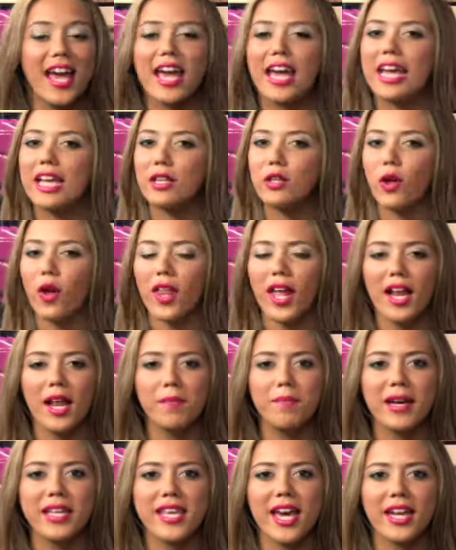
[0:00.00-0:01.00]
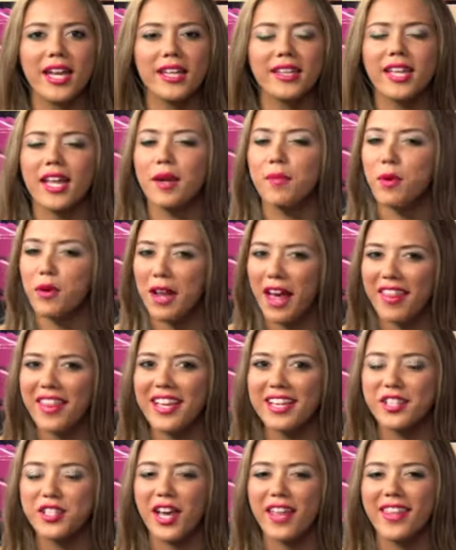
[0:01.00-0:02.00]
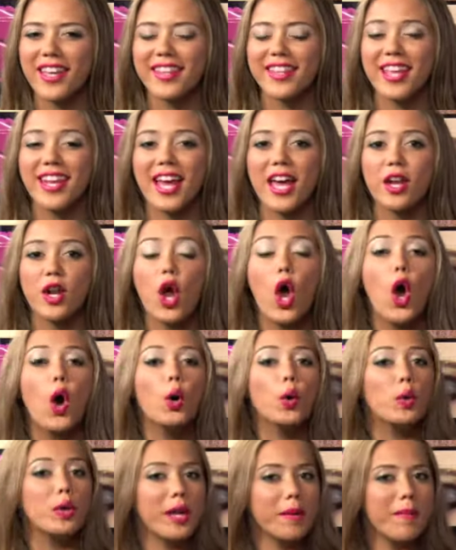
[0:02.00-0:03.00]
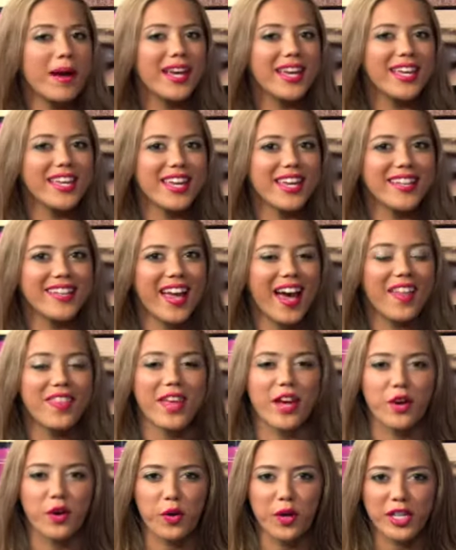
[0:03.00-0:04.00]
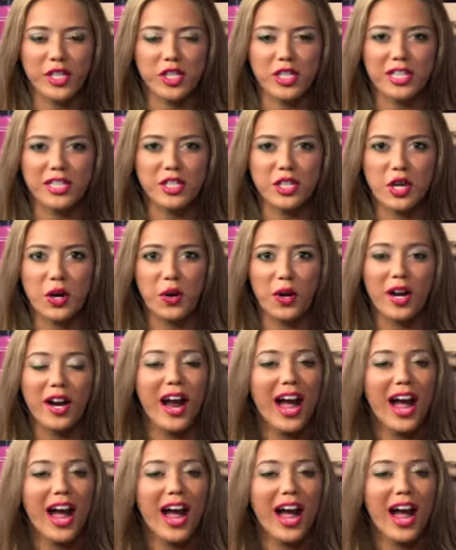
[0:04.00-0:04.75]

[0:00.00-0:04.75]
y todas las mañanas tenemos la dicha de tener una maquillista de Christian Dior,